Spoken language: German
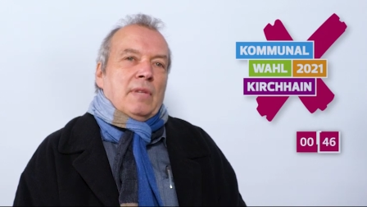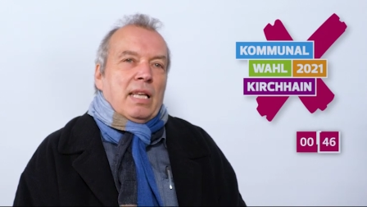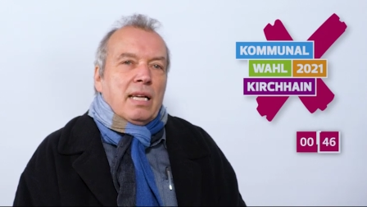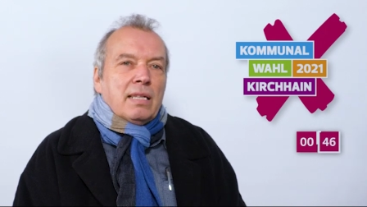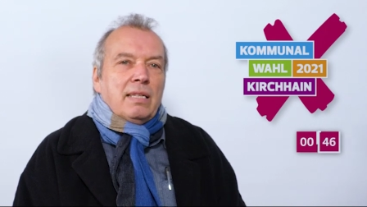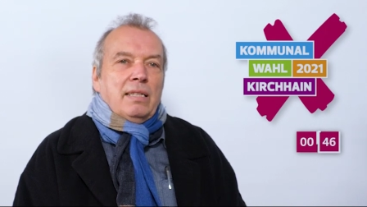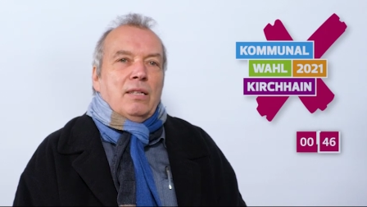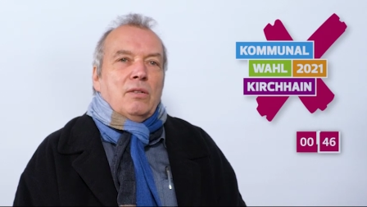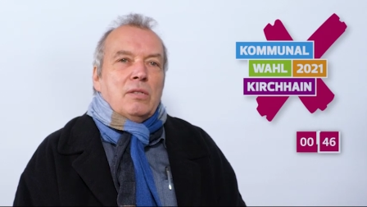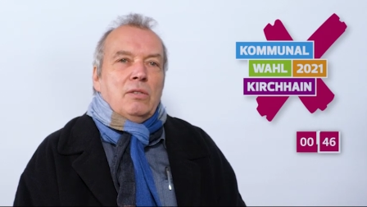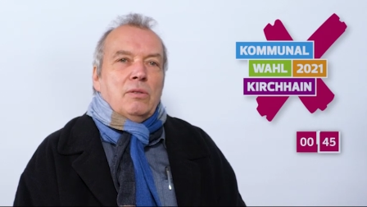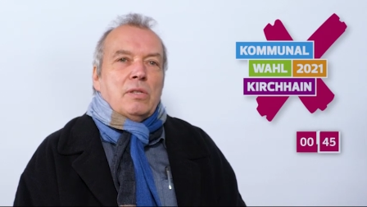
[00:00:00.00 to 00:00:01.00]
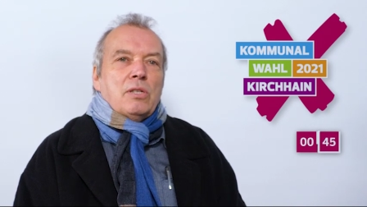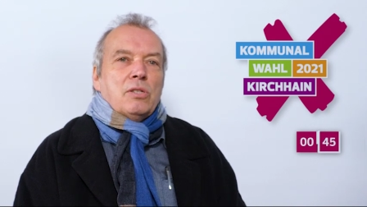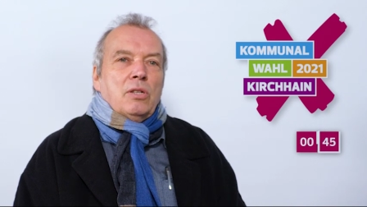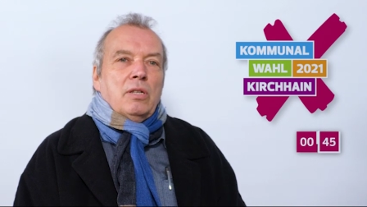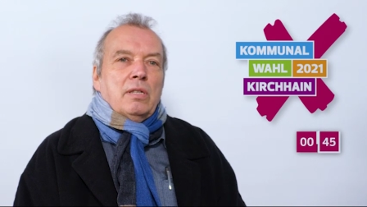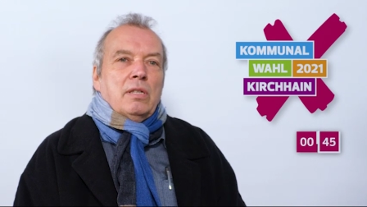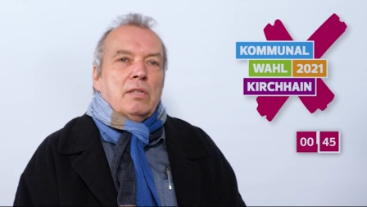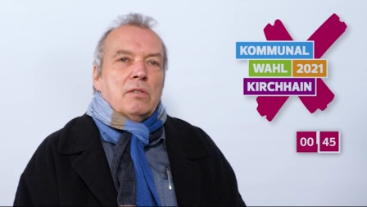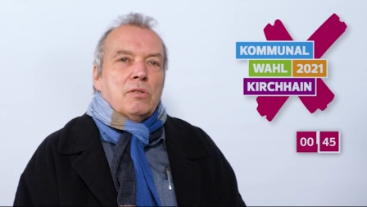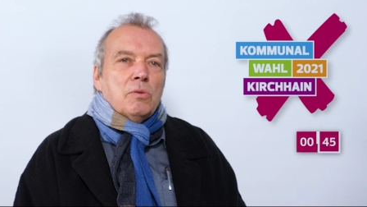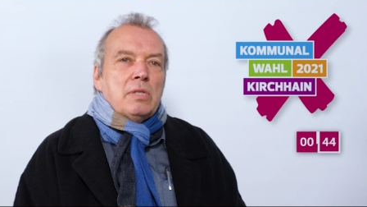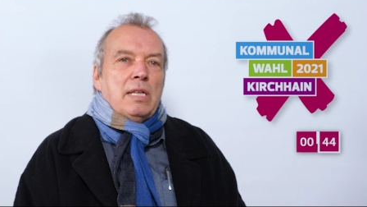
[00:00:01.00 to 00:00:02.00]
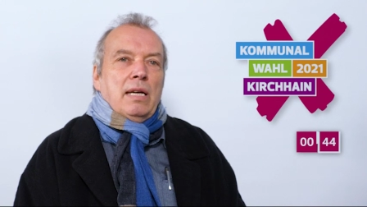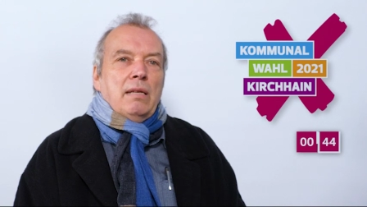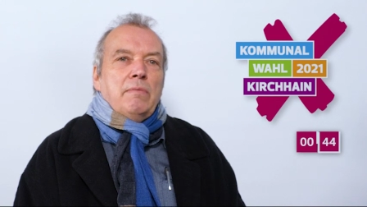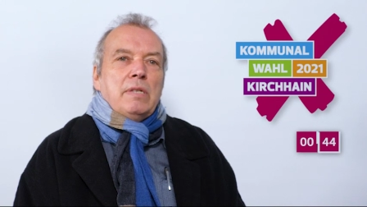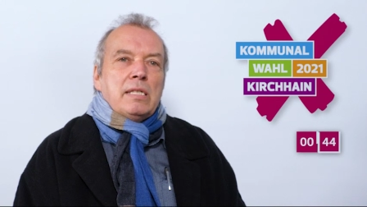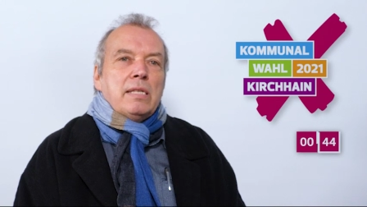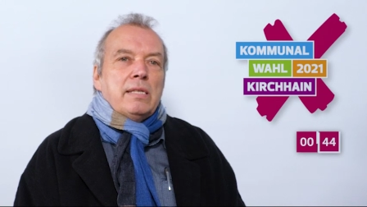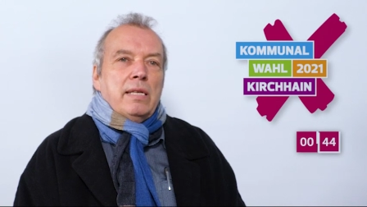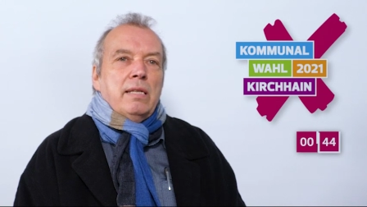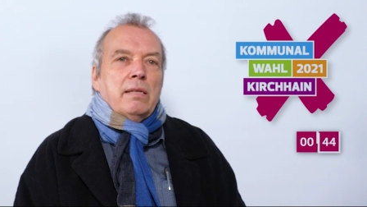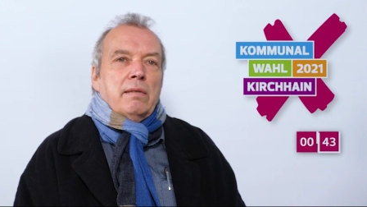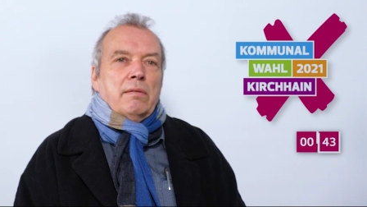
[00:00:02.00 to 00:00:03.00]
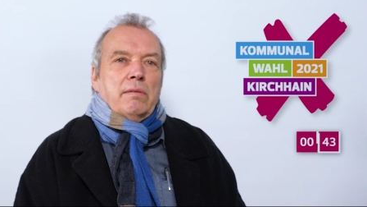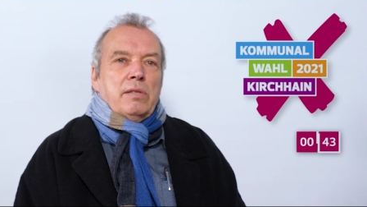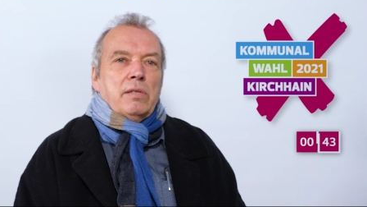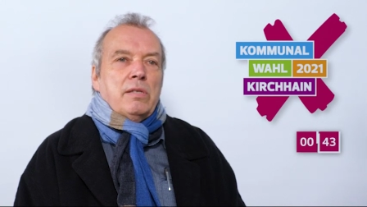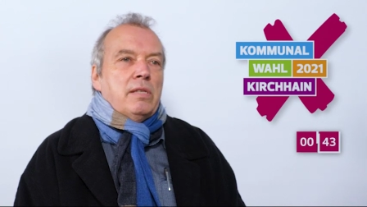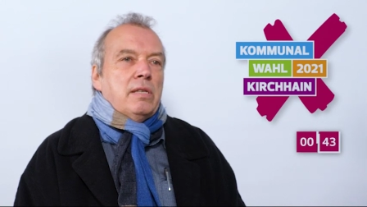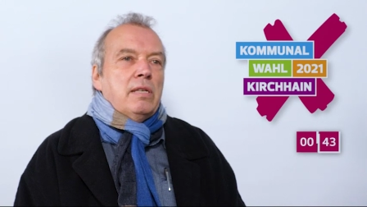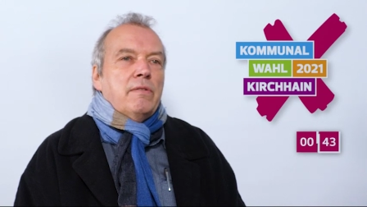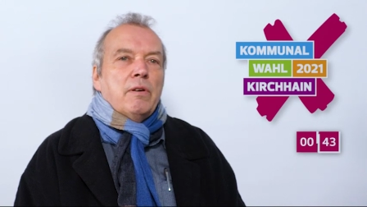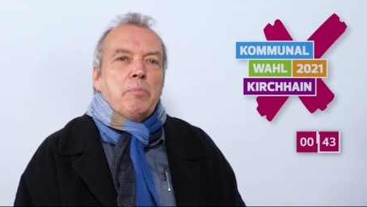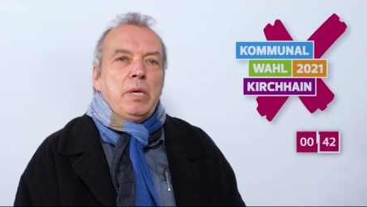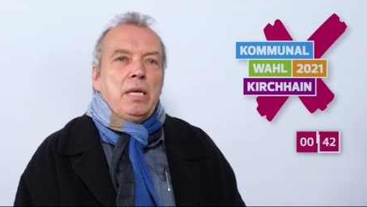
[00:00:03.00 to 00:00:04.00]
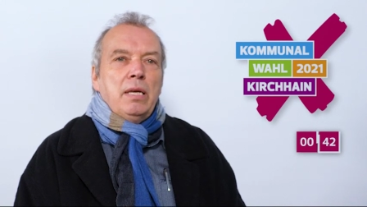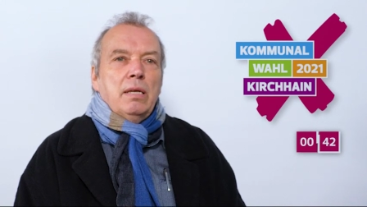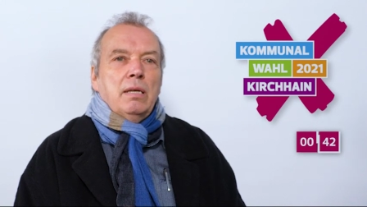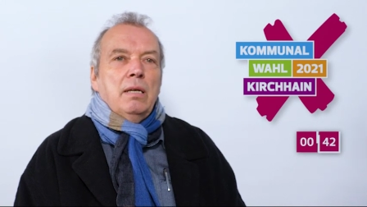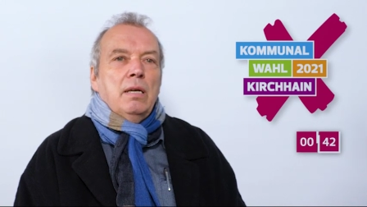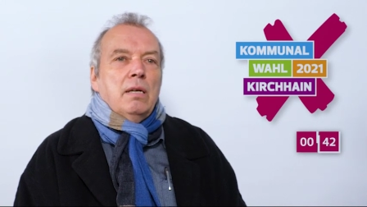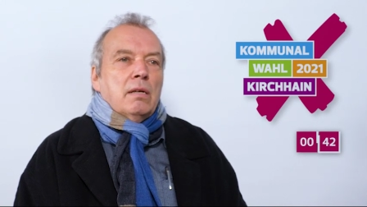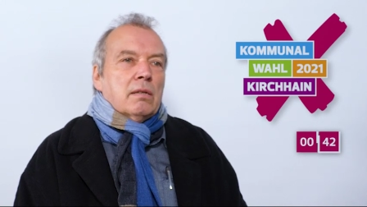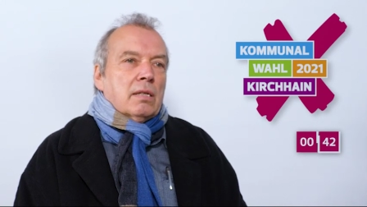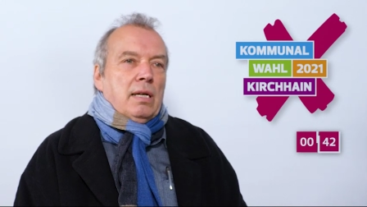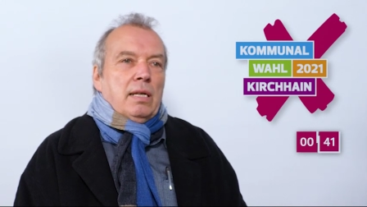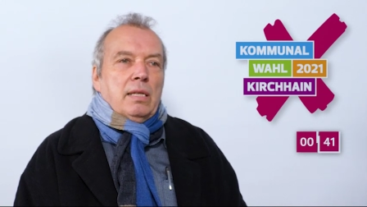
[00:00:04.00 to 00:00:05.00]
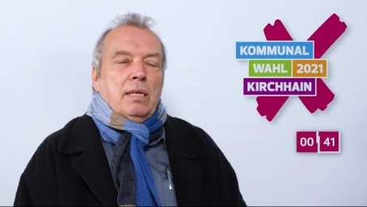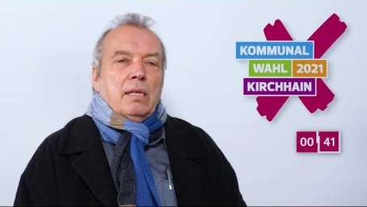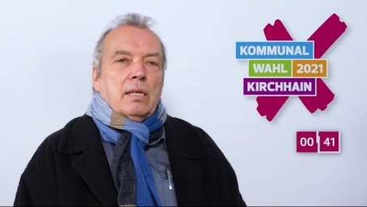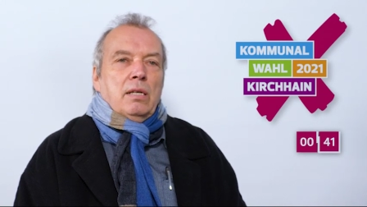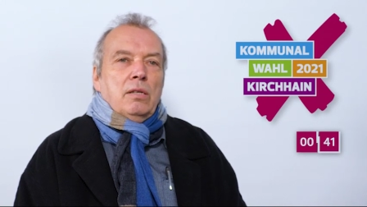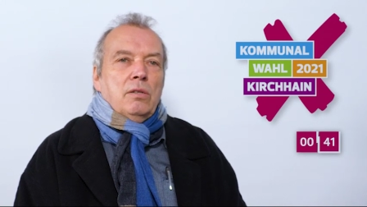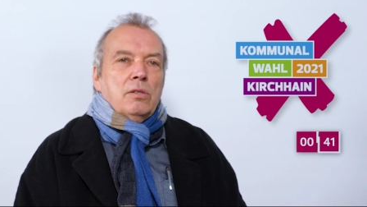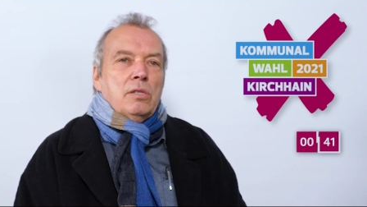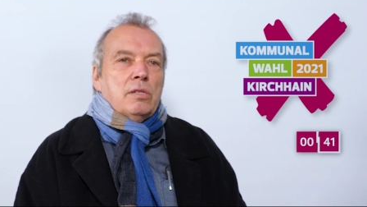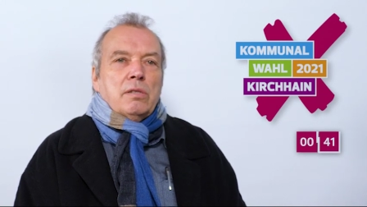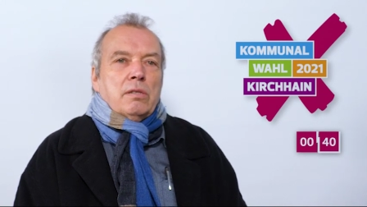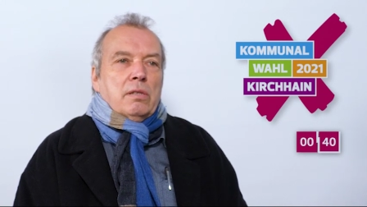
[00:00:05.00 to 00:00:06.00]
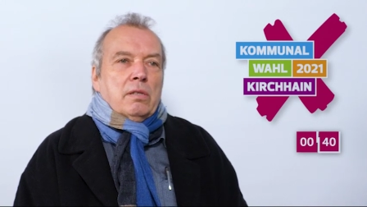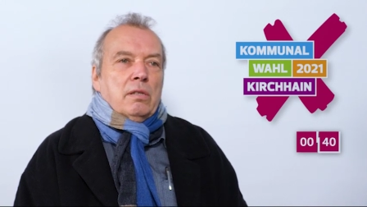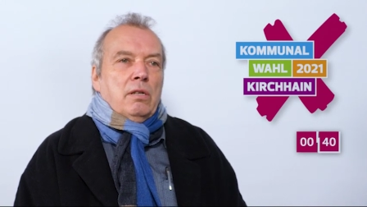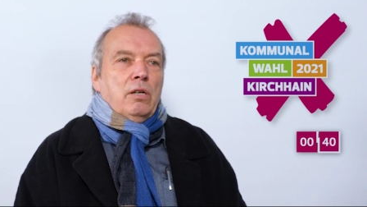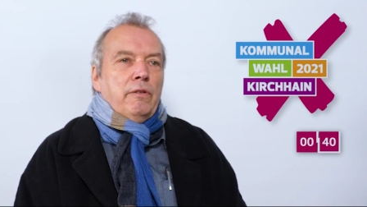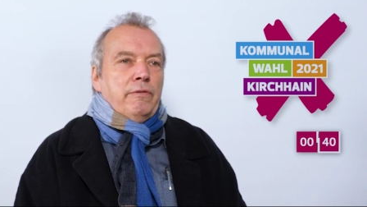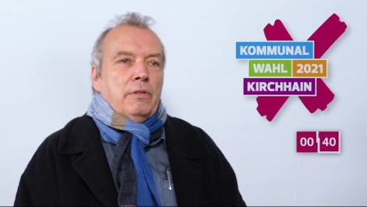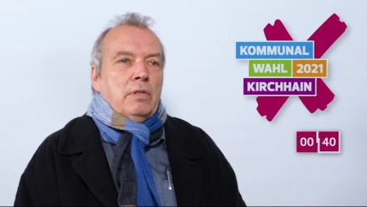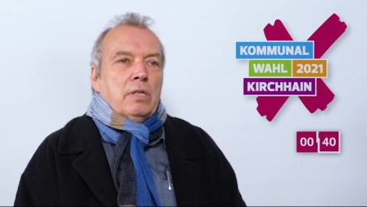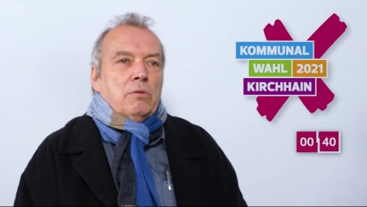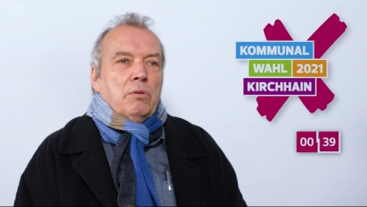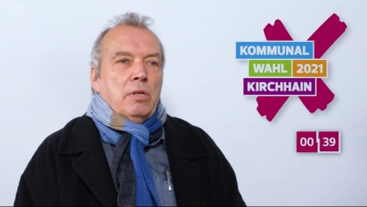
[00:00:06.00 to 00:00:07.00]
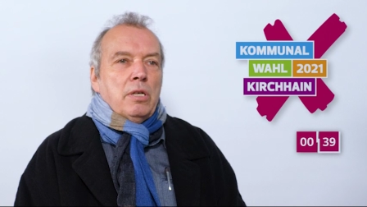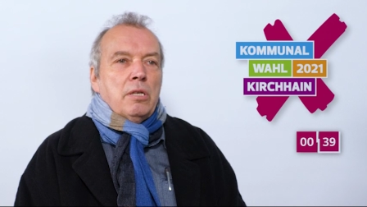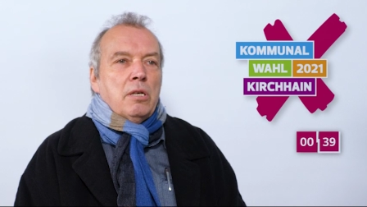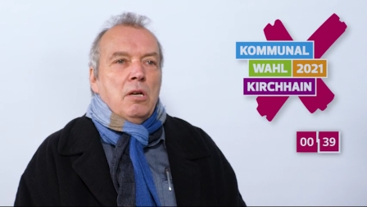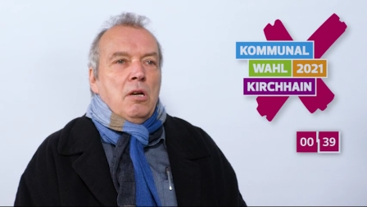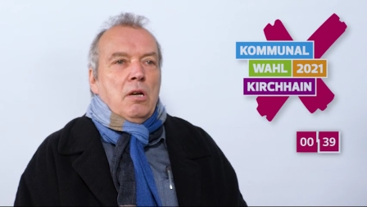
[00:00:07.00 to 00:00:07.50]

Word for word: Naja, genau so. Sie sollen so sein, wie sie sind. Sich nicht verbiegen, gerade heraus, äh, offen natürlich.